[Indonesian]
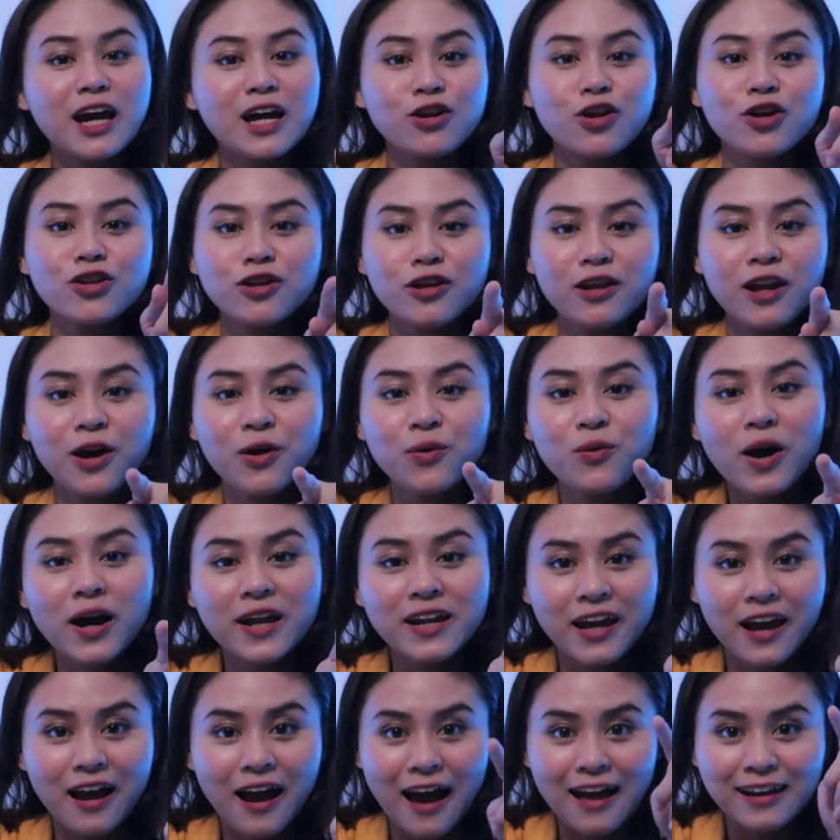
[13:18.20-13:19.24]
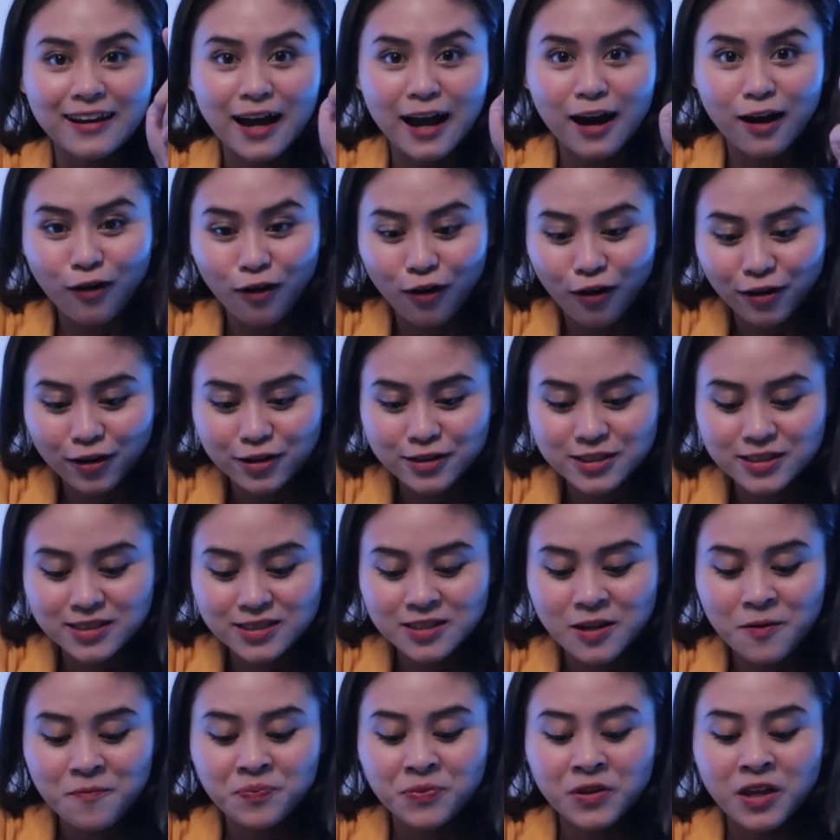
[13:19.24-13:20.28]
yang nonton aku ada yang anak
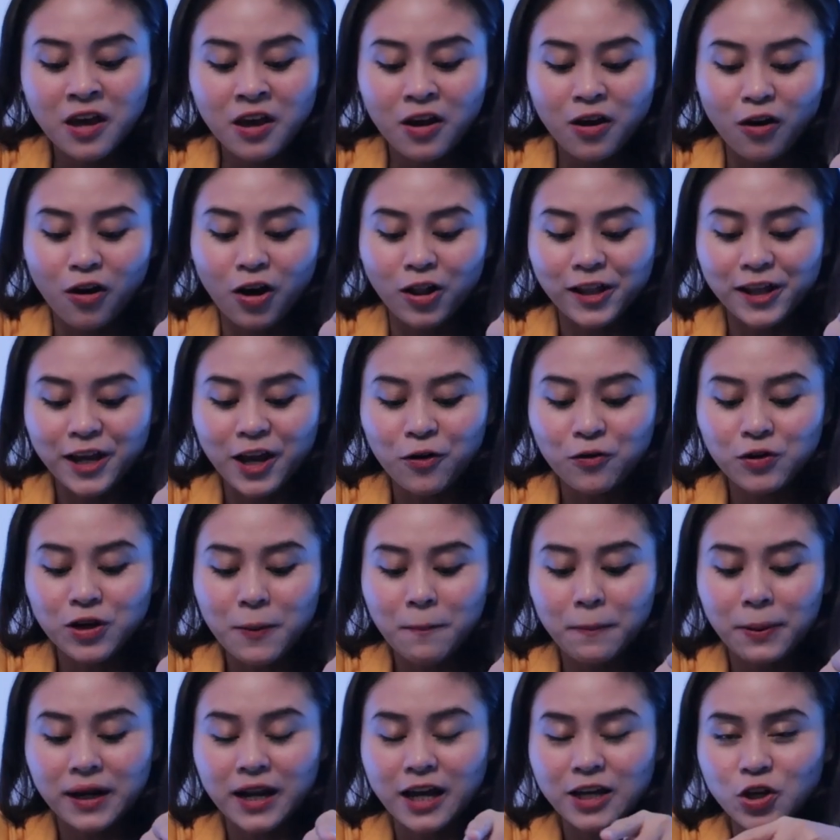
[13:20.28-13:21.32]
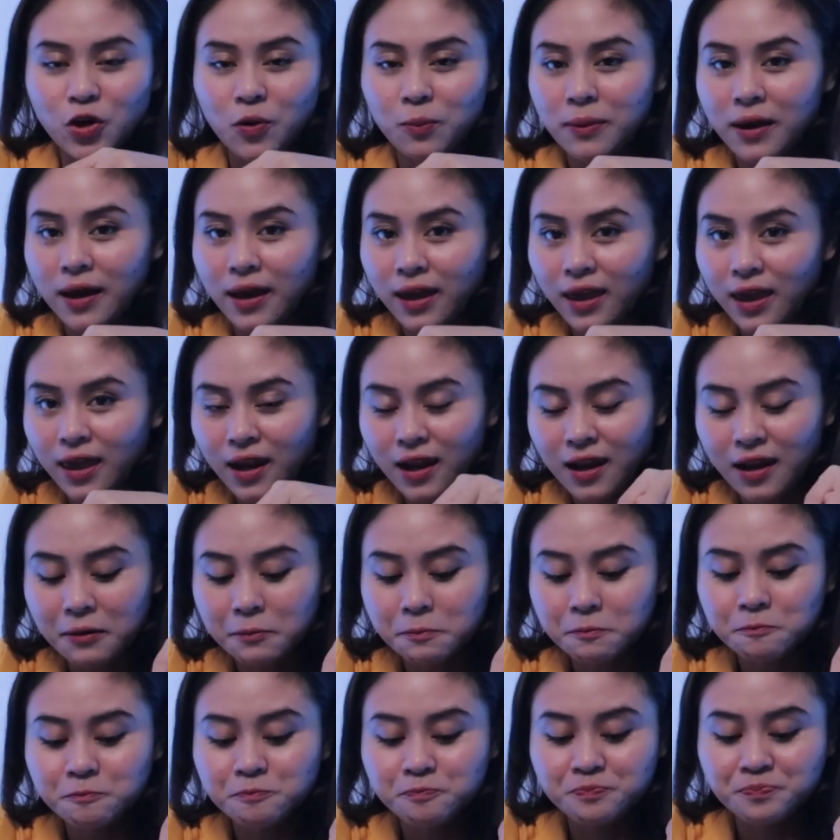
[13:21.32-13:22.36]
kos kalau yang udah pernah
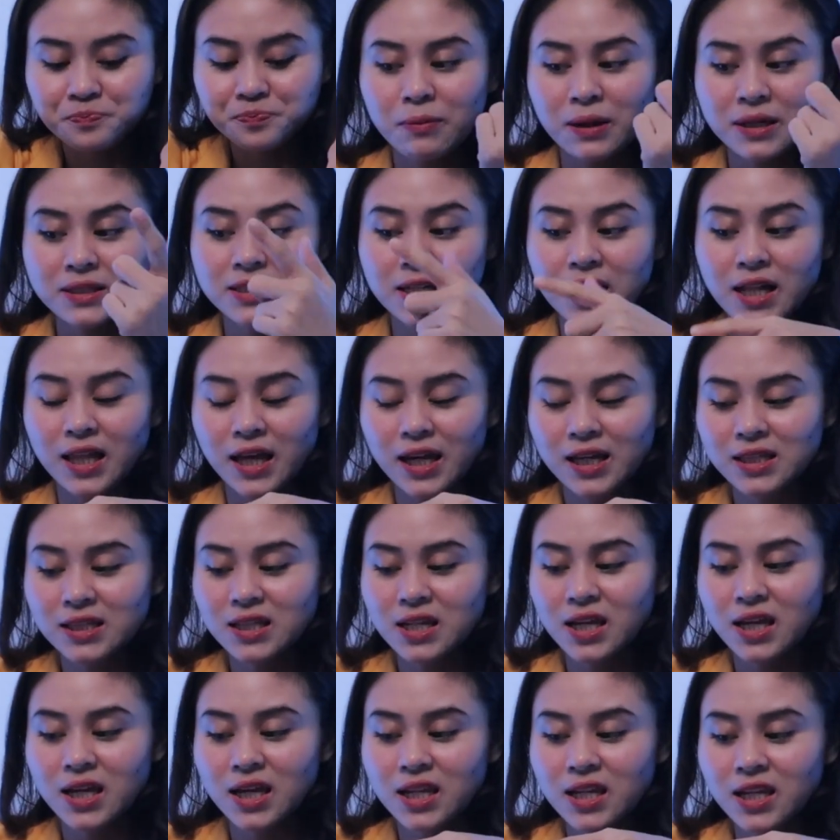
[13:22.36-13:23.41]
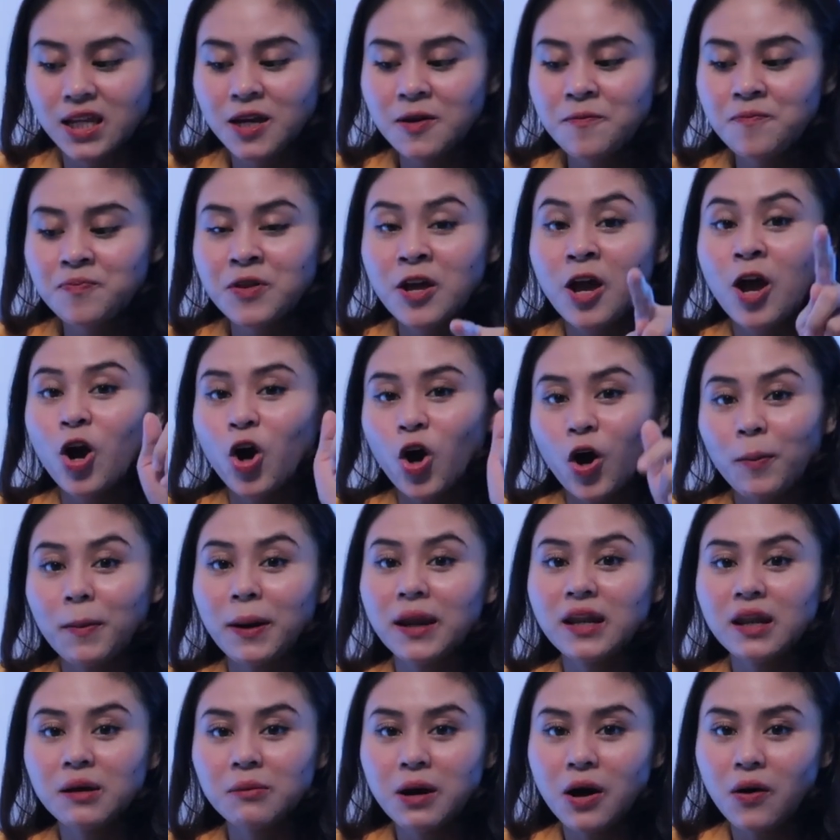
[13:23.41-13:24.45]
nyobain panci elektrik ini
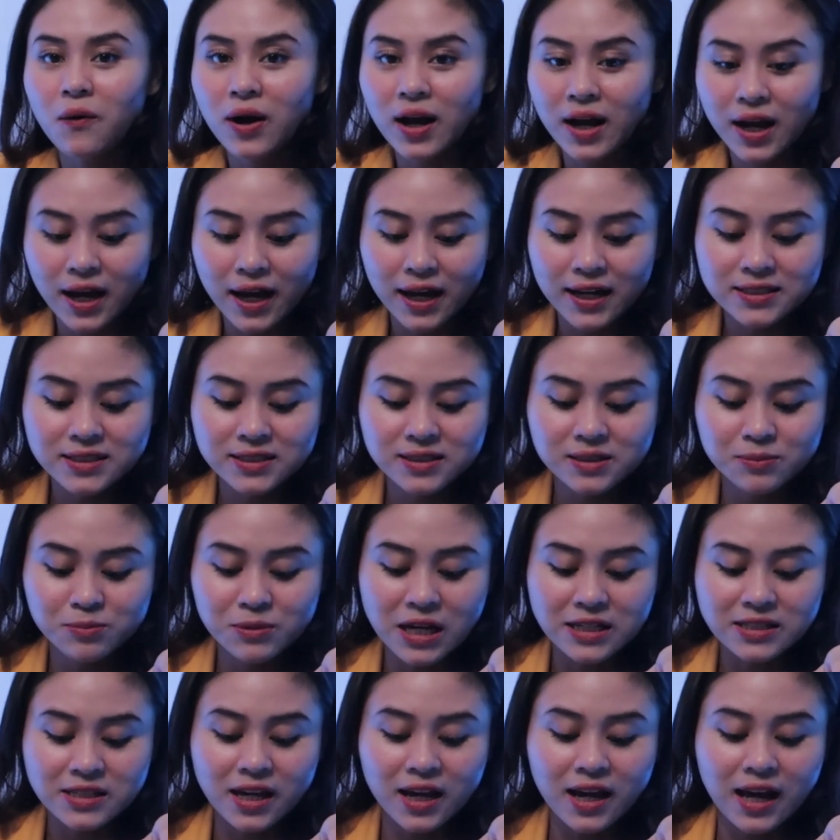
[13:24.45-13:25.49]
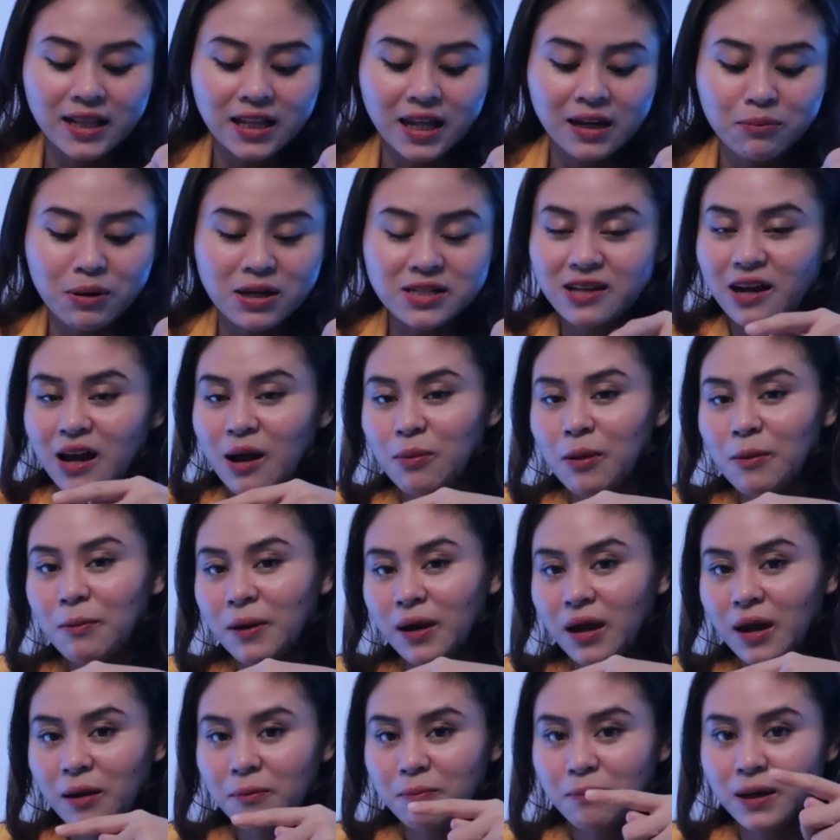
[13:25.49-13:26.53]
komen di bawah guys biasanya kalian masak apa
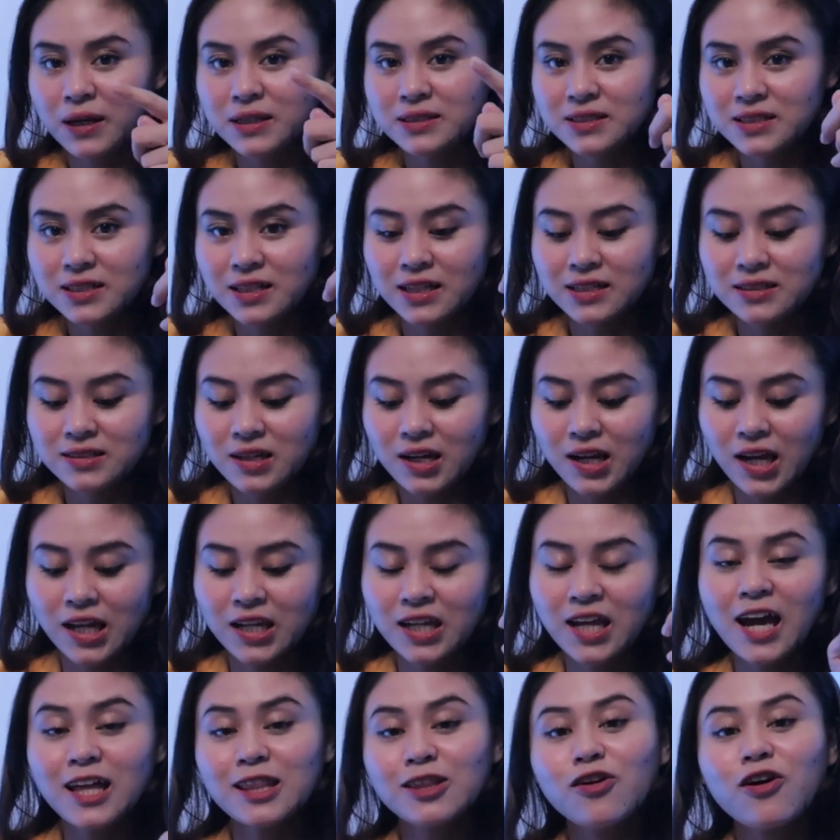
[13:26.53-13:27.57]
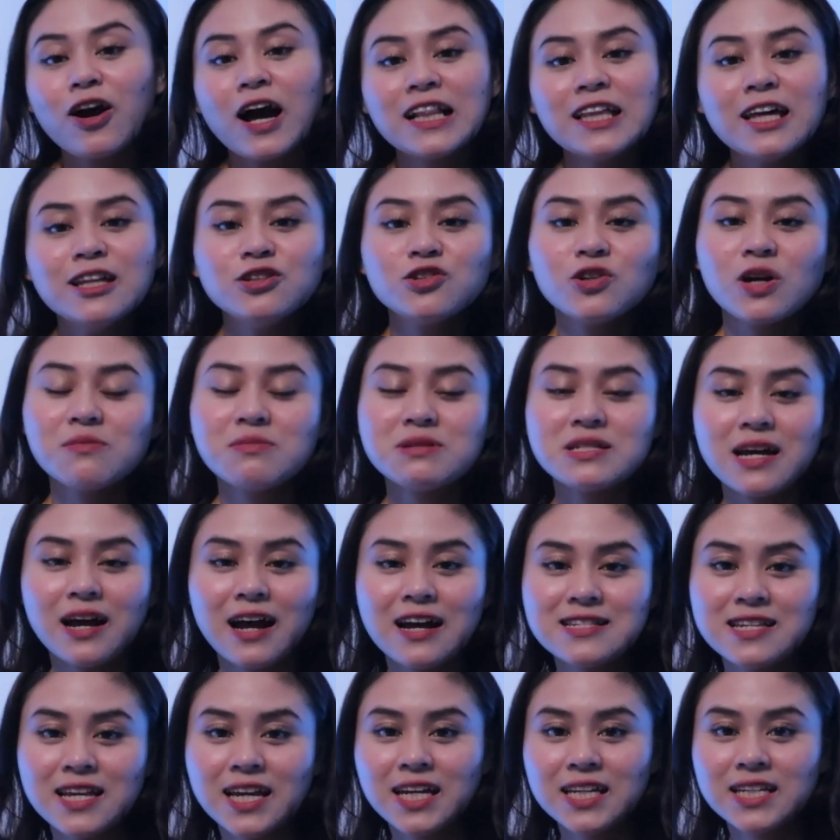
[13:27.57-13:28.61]
pakai panci listrik ini atau kalian juga bisa
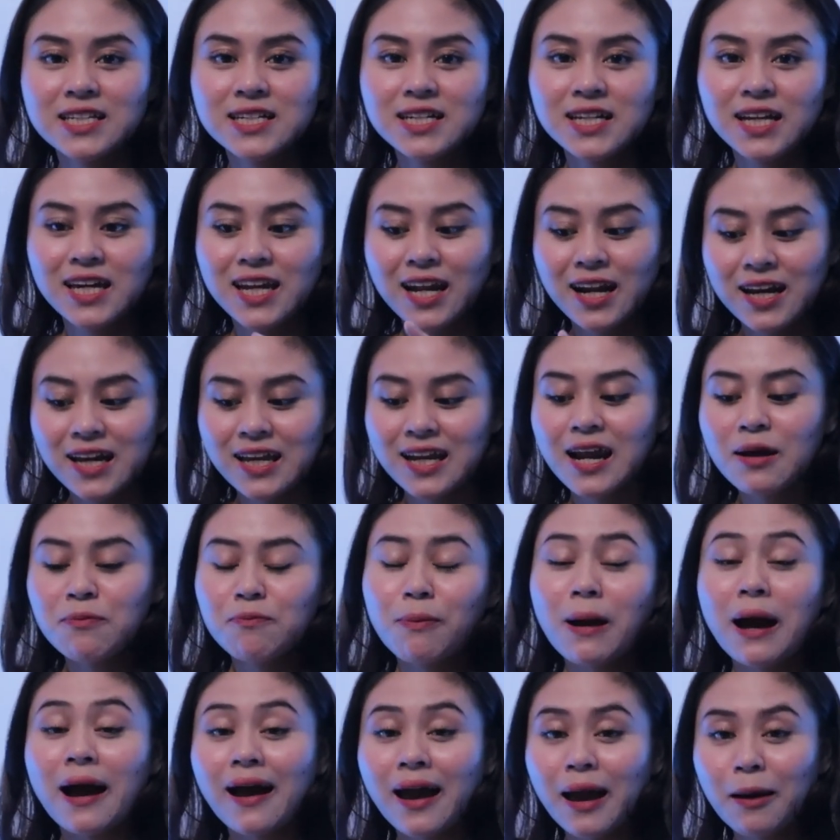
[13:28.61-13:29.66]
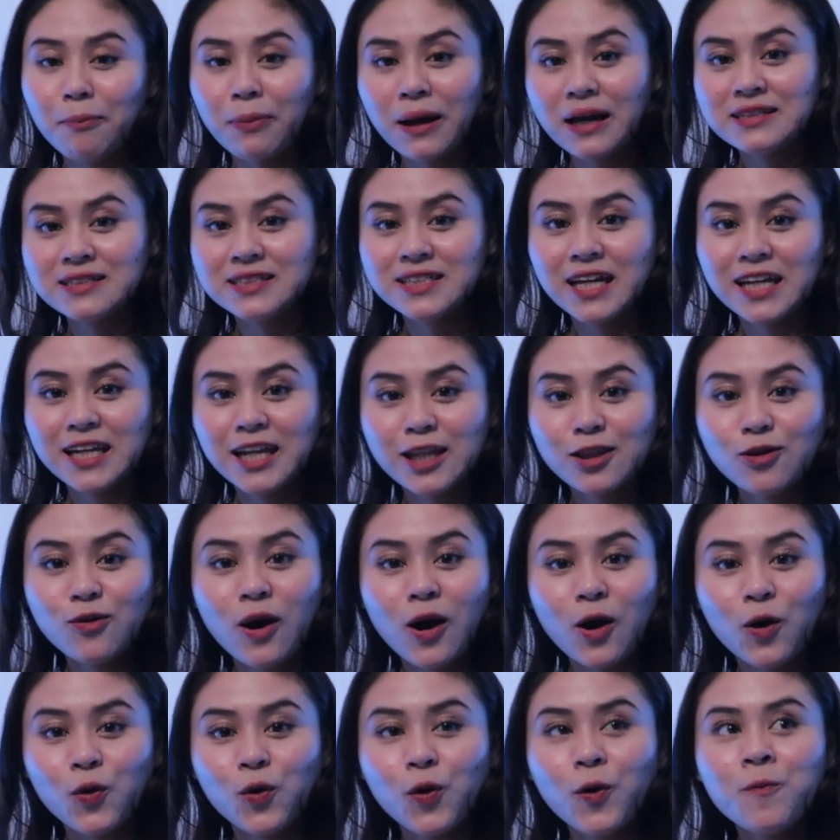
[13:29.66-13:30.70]
kasih ide kira-kira pakai panci ini tuh
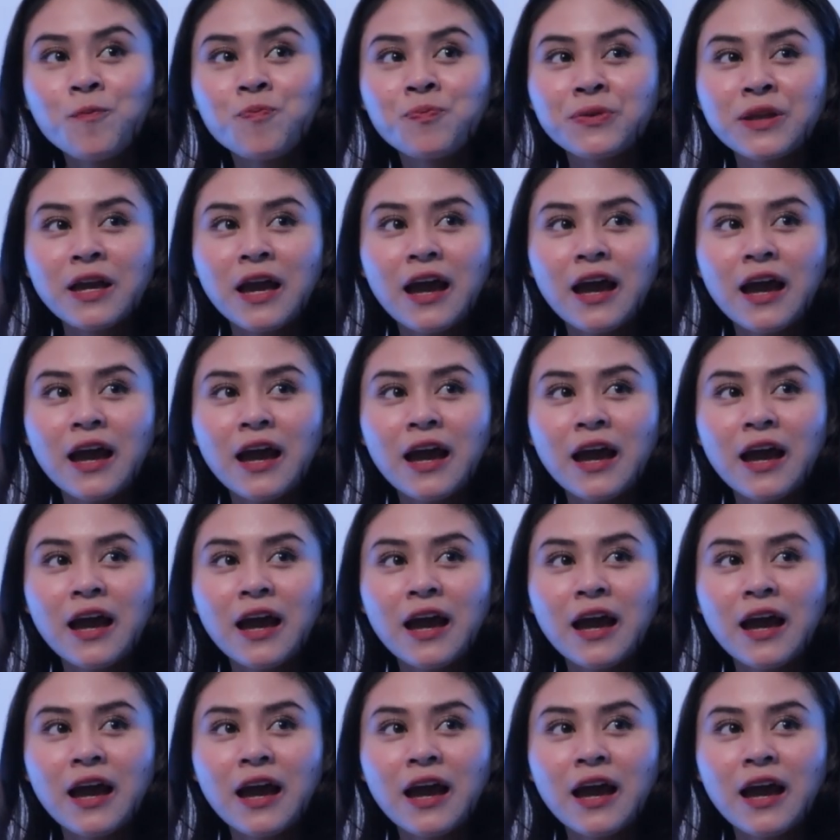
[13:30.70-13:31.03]
aku